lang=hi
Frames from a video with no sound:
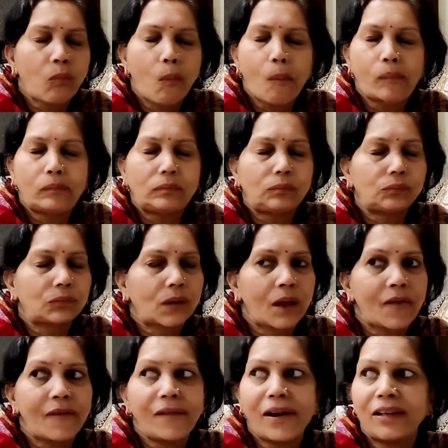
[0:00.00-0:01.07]
कैसा है
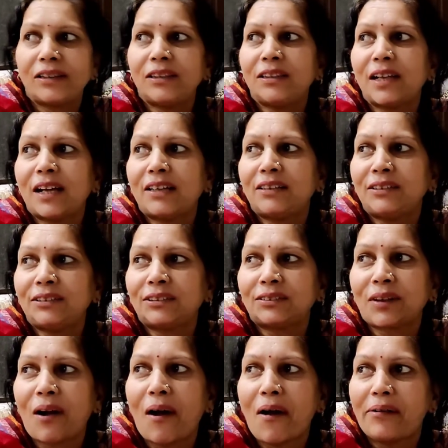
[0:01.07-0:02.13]
कैसा है
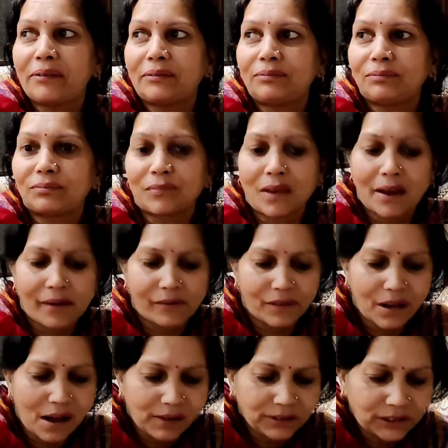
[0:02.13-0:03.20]
सही में टेस्टी
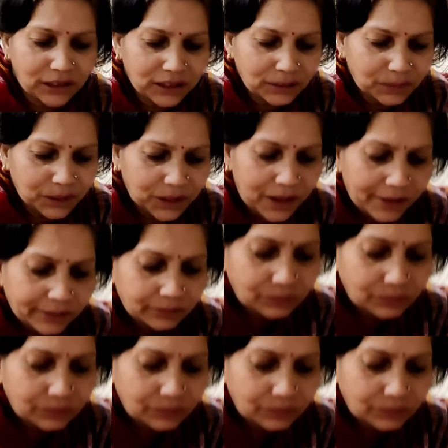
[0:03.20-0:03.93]
है